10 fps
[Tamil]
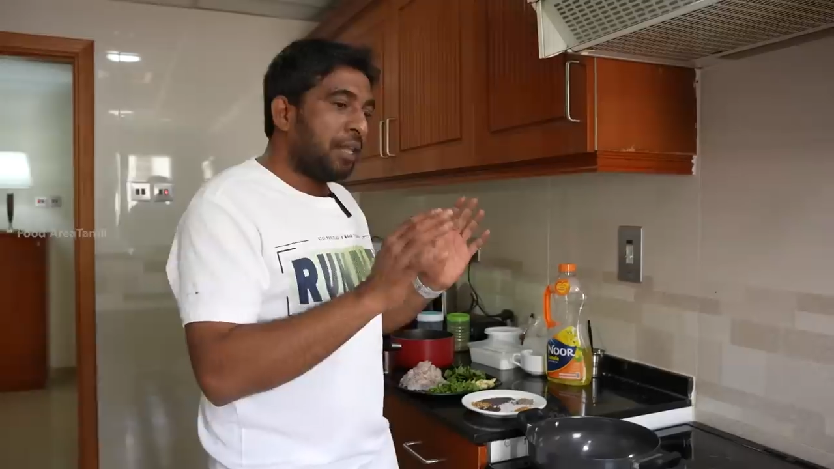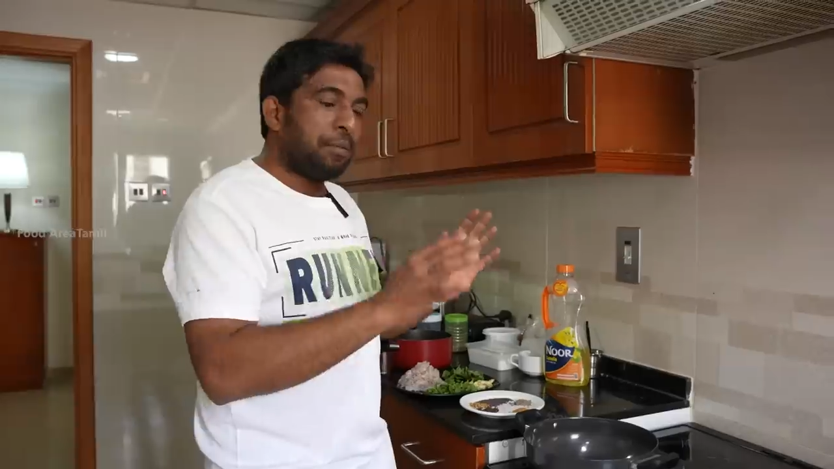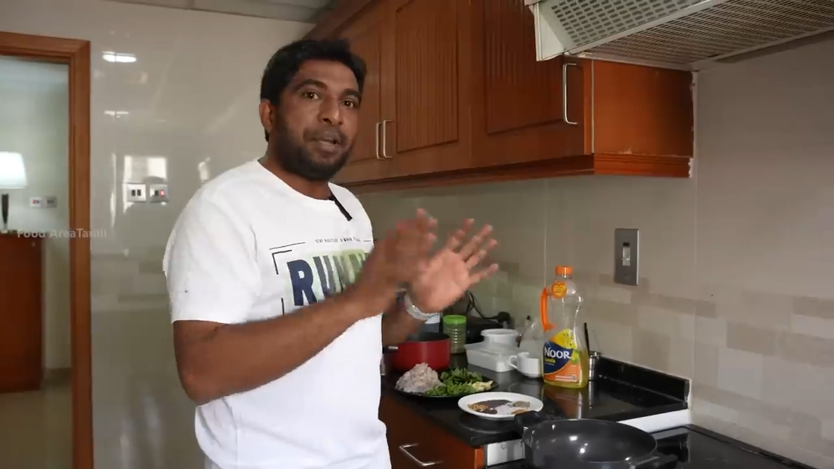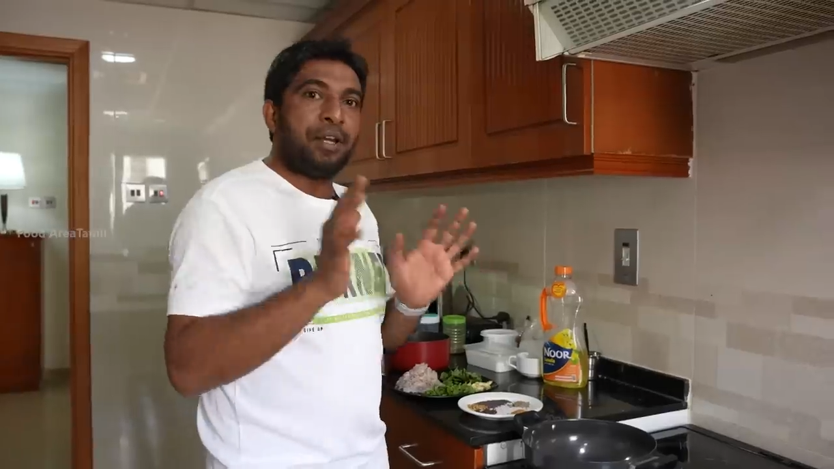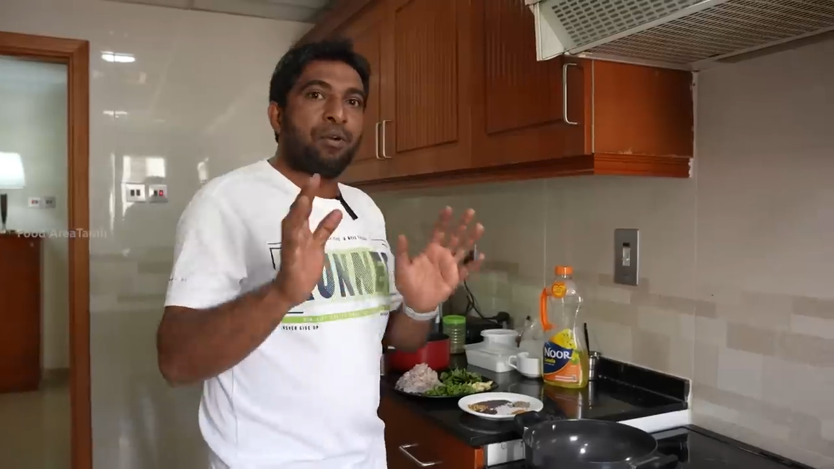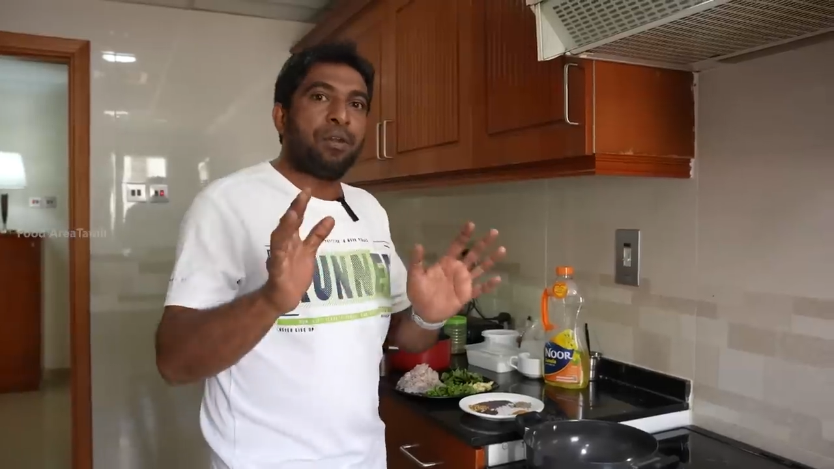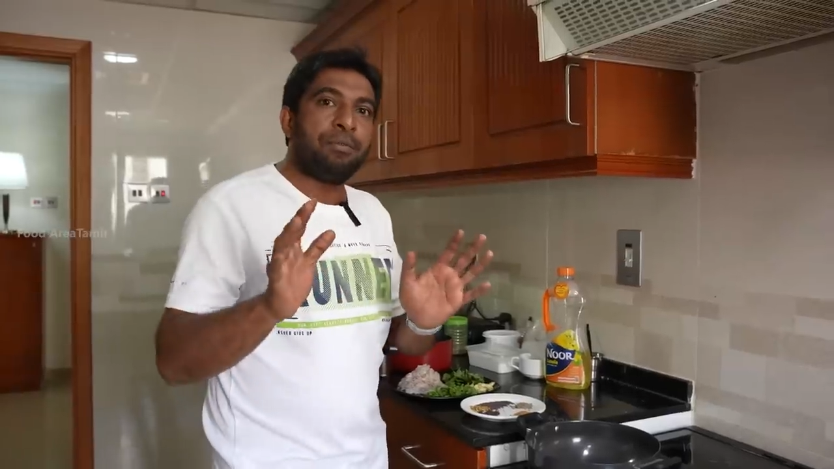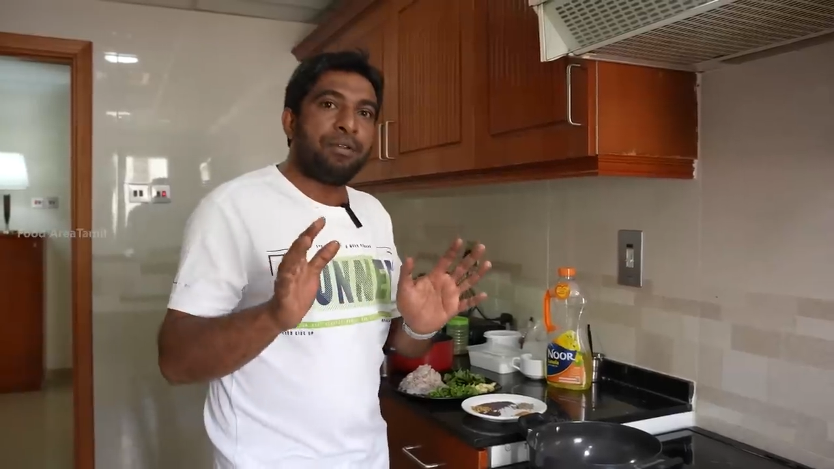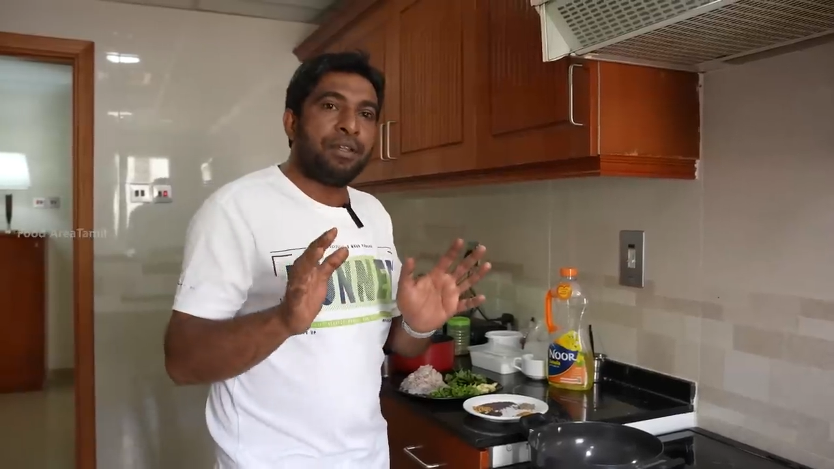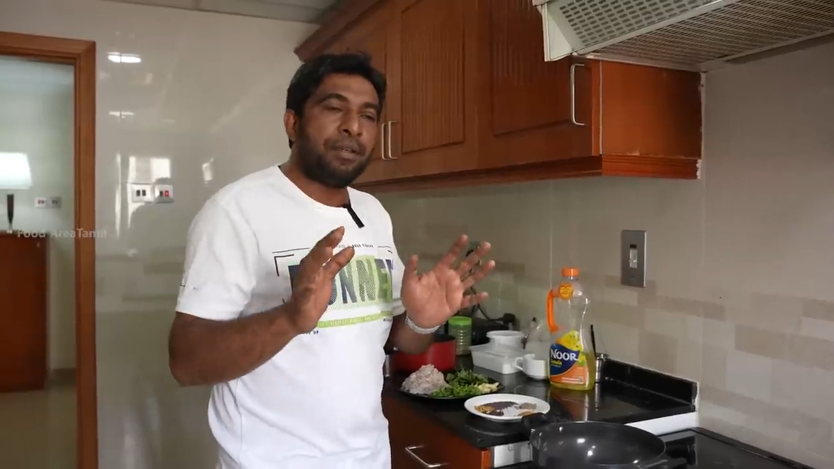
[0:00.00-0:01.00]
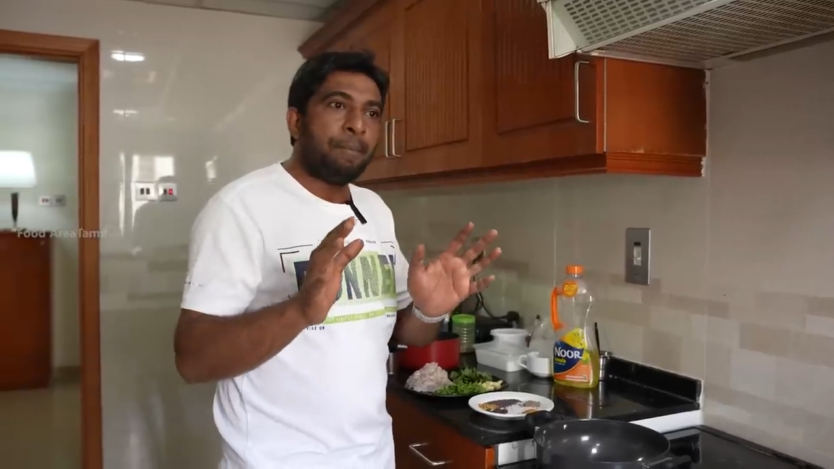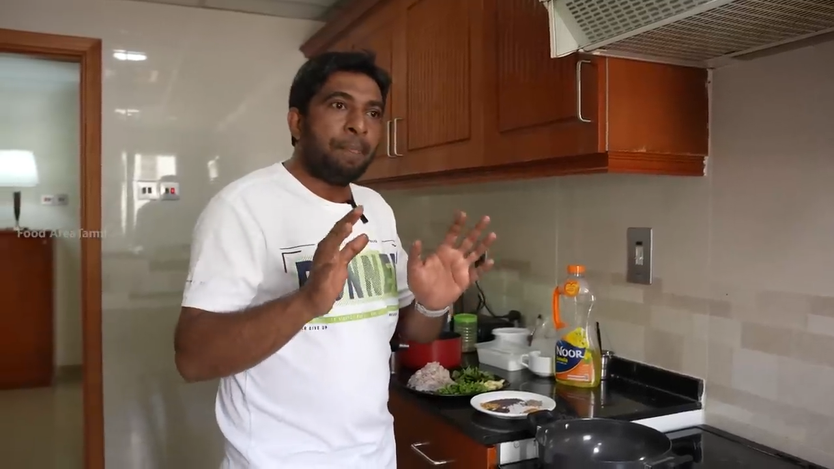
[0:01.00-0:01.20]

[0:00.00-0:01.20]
இந்த மீன் குழம்பு வந்து